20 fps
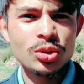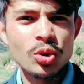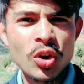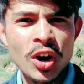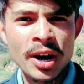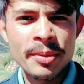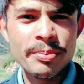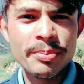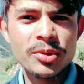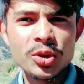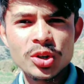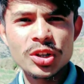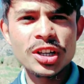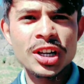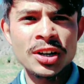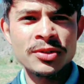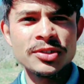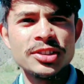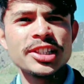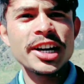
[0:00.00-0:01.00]
तो हम म्यूडी
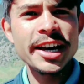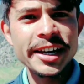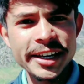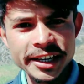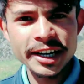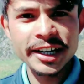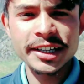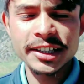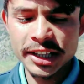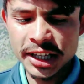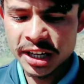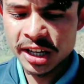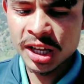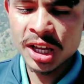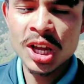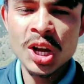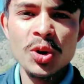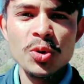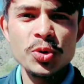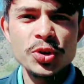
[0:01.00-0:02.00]
गांव जा ही रहे थे
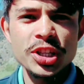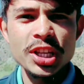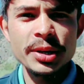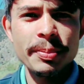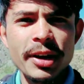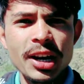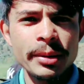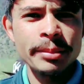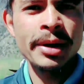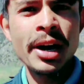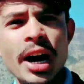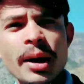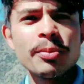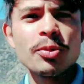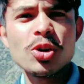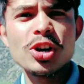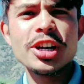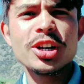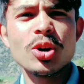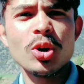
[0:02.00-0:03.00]
उससे पहले मैं
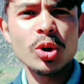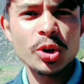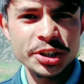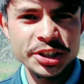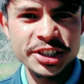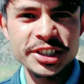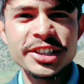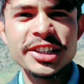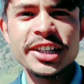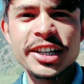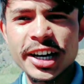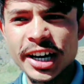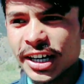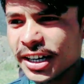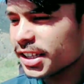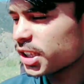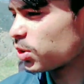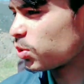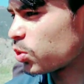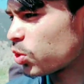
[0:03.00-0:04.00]
आपको एक और चीज़ दिखा
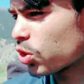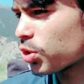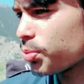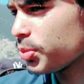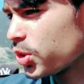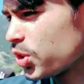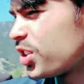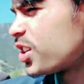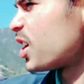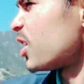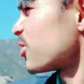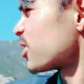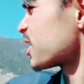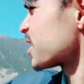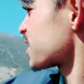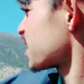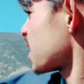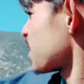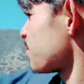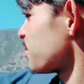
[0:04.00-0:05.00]
लेता हूँ और म्यूडी गांव के
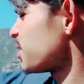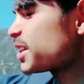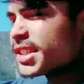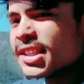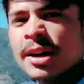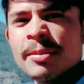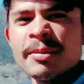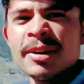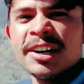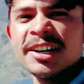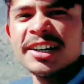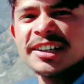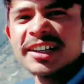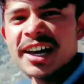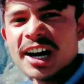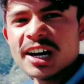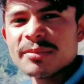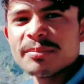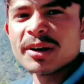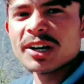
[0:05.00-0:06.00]
सामने
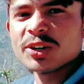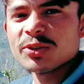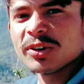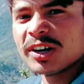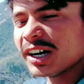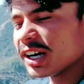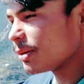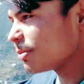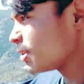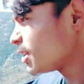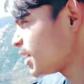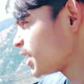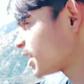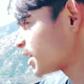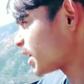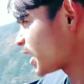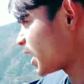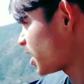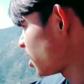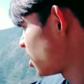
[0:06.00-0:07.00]
समंडीदार बटवाड़ा भी
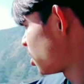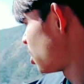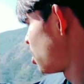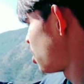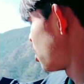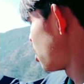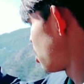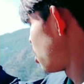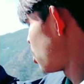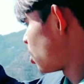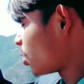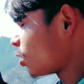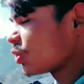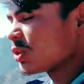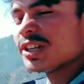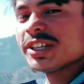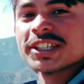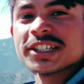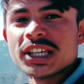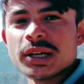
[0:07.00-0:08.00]
दिखता है
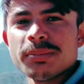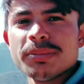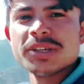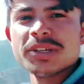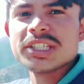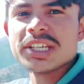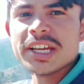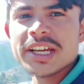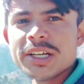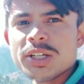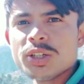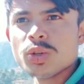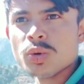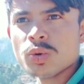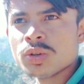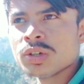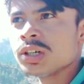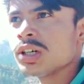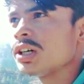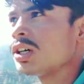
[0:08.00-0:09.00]
और इसके पीछे है
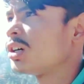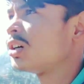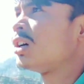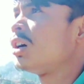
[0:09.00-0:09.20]
ढूंग